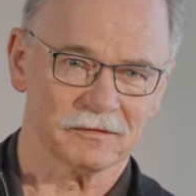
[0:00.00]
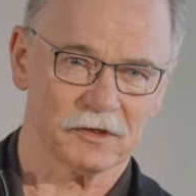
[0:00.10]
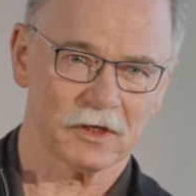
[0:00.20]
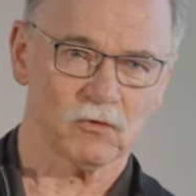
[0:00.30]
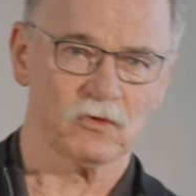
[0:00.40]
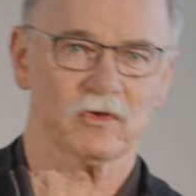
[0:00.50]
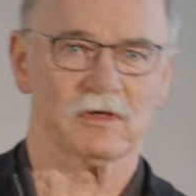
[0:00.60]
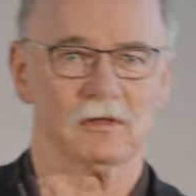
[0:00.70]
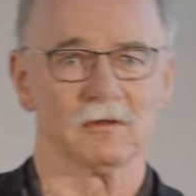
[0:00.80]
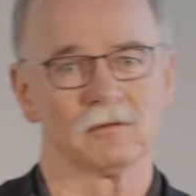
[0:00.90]
eine
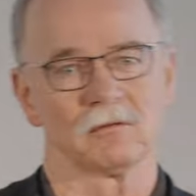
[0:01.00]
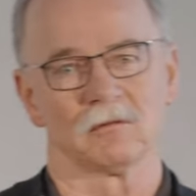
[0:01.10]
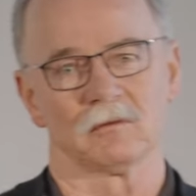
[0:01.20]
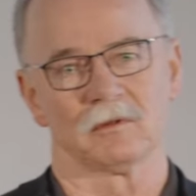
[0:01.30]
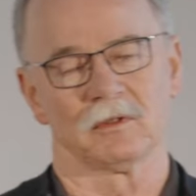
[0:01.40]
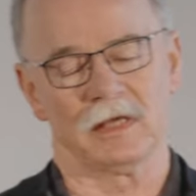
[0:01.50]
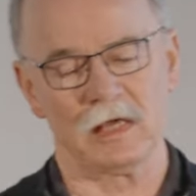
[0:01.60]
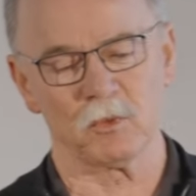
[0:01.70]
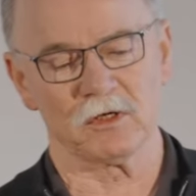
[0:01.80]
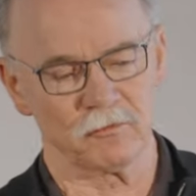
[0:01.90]
gewisse
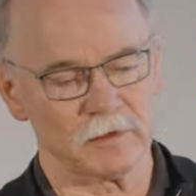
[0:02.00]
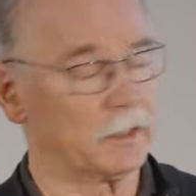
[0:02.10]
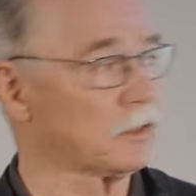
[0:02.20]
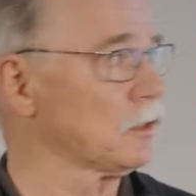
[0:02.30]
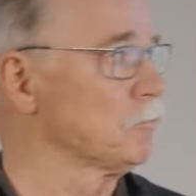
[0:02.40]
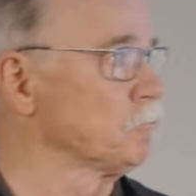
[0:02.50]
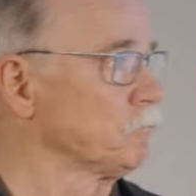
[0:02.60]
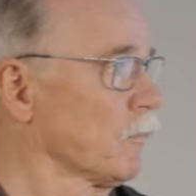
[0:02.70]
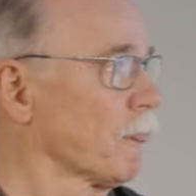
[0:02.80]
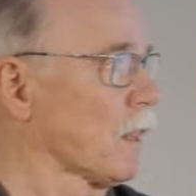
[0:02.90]
ebene Fläche,
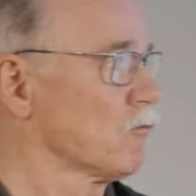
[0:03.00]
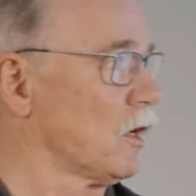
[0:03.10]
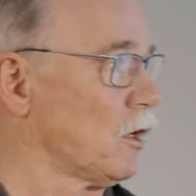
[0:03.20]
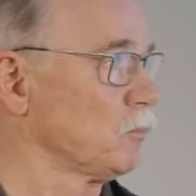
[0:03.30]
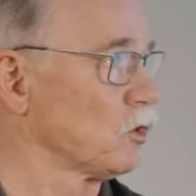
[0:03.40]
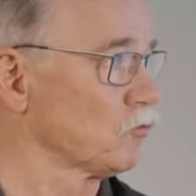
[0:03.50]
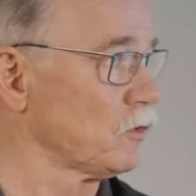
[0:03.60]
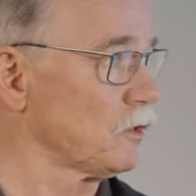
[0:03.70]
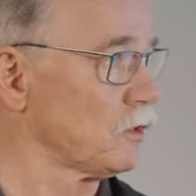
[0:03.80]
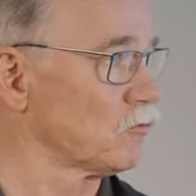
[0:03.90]
vor allem dort
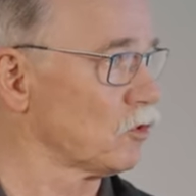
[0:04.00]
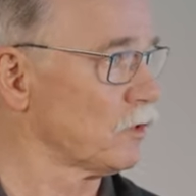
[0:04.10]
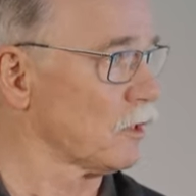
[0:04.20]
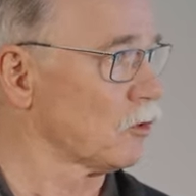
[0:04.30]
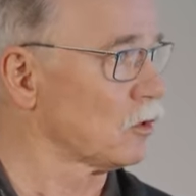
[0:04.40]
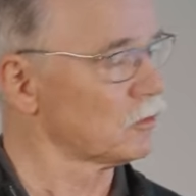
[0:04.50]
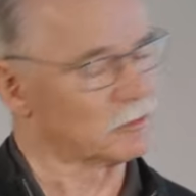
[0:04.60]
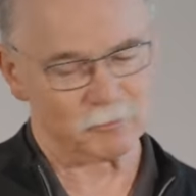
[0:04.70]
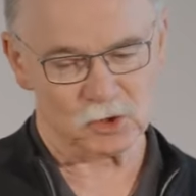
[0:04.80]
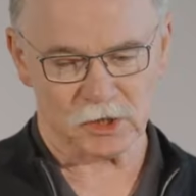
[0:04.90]
wichtig, wo wir auch
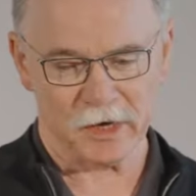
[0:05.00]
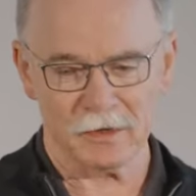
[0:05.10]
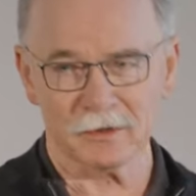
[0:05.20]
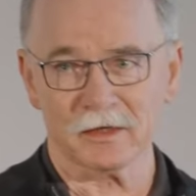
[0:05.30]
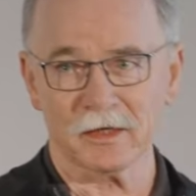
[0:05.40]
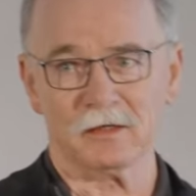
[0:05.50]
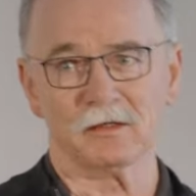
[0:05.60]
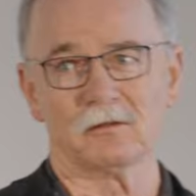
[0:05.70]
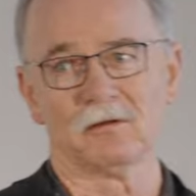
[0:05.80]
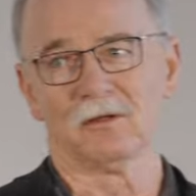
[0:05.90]
mit Steinen
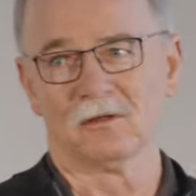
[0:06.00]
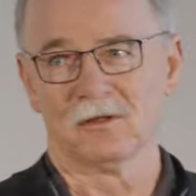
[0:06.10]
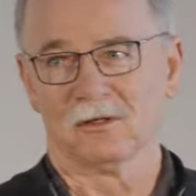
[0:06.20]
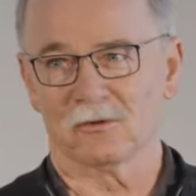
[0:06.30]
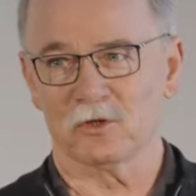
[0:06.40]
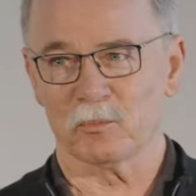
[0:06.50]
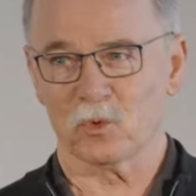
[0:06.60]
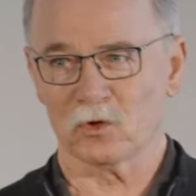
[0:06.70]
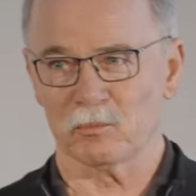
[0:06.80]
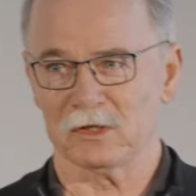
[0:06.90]
rechnen, wo die
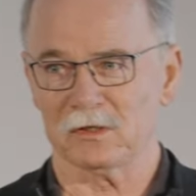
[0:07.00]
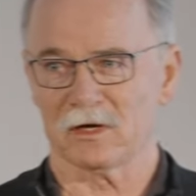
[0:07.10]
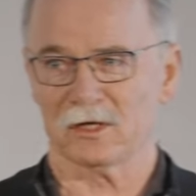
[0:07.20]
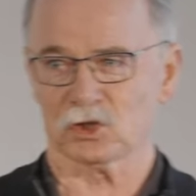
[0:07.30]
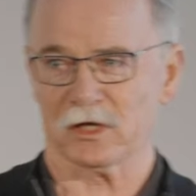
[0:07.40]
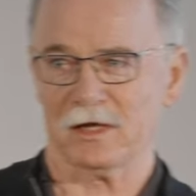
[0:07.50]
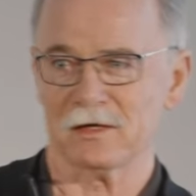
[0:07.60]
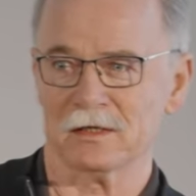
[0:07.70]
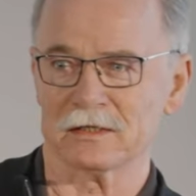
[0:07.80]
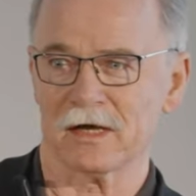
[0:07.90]
Bodenmieten nachher
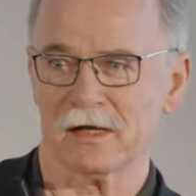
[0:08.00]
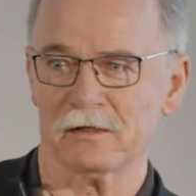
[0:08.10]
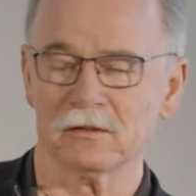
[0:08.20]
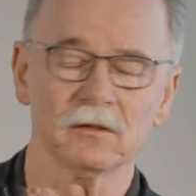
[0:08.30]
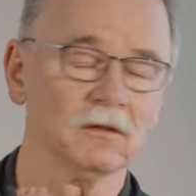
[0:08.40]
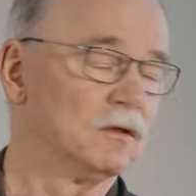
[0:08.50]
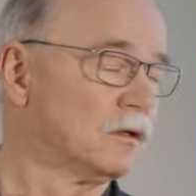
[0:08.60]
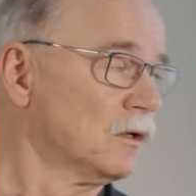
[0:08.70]
Steine enthalten.